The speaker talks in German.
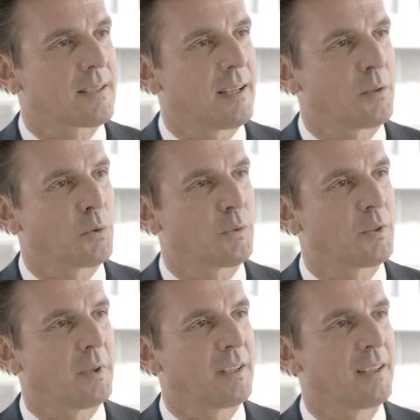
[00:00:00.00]
Zeit
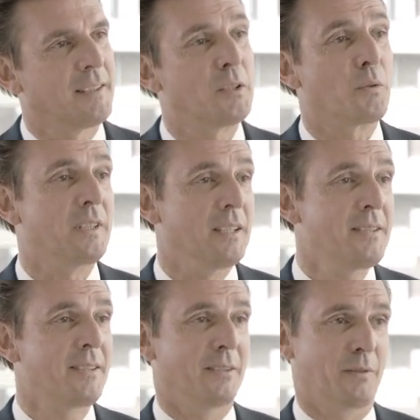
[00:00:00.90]
durfte man ja nicht auf die
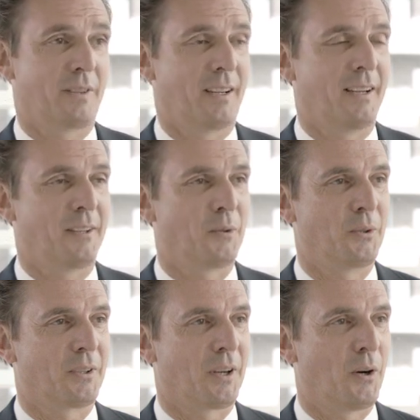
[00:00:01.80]
Inseln fahren
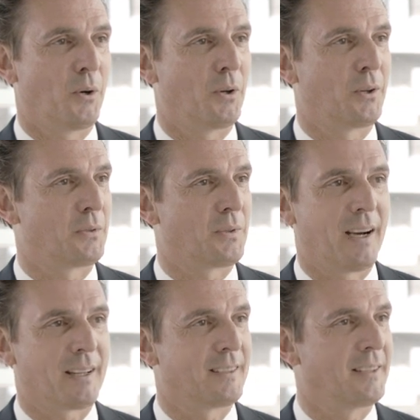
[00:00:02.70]
und auch
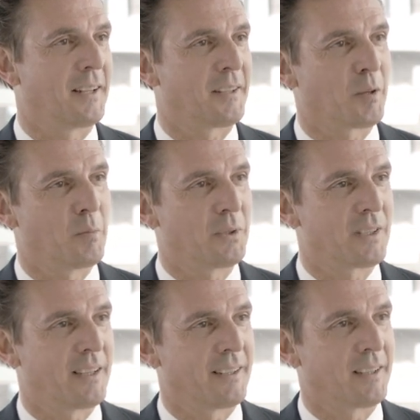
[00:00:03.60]
Fahrten in andere
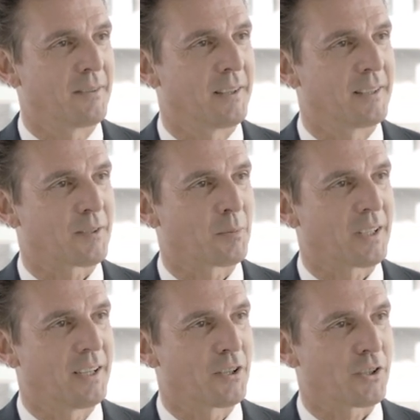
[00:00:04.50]
Bundesländer waren zum
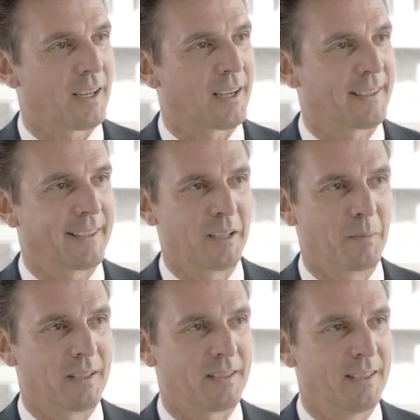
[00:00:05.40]
Teil stark
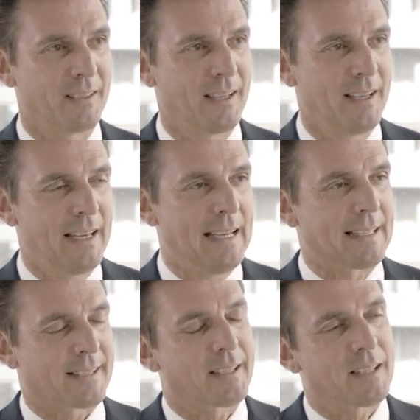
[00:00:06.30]
reglementiert.
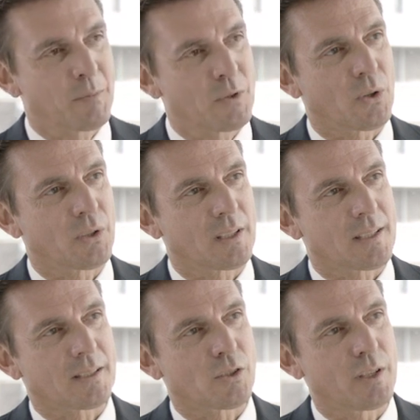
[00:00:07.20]
Das hat insbesondere
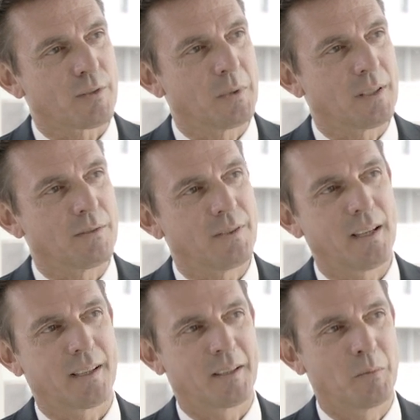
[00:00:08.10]
das Geschäft mit den
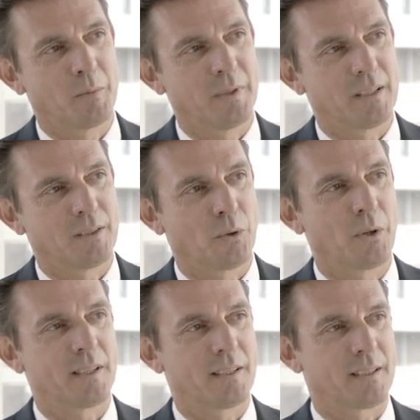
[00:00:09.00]
Ferienimmobilien
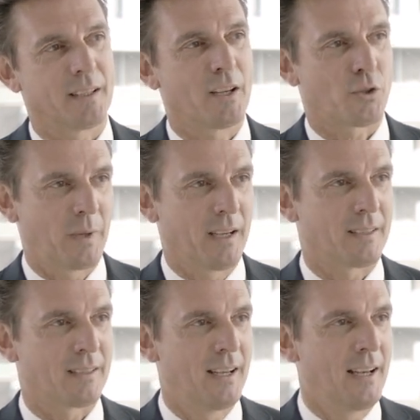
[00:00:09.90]
deutlich erschwert.